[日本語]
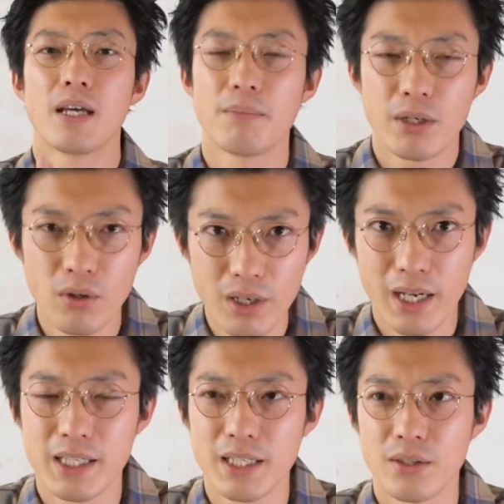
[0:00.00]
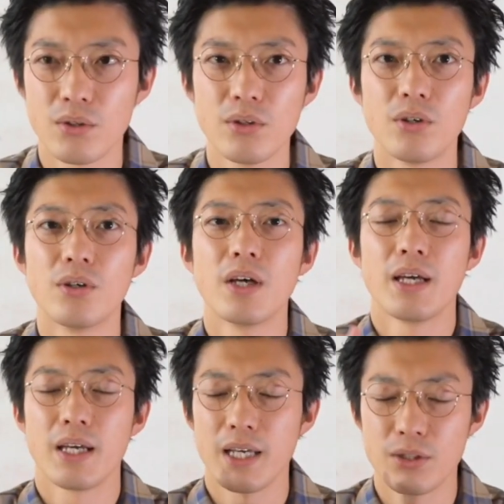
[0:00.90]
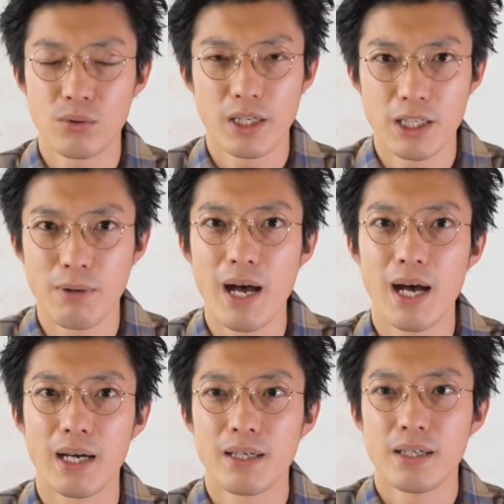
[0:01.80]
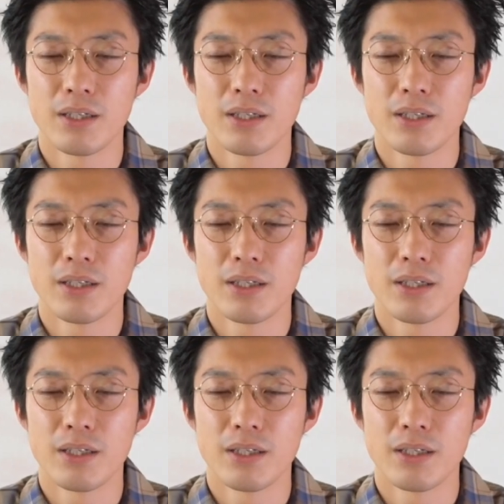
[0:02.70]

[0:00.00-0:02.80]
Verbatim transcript: まあ、今回この動画では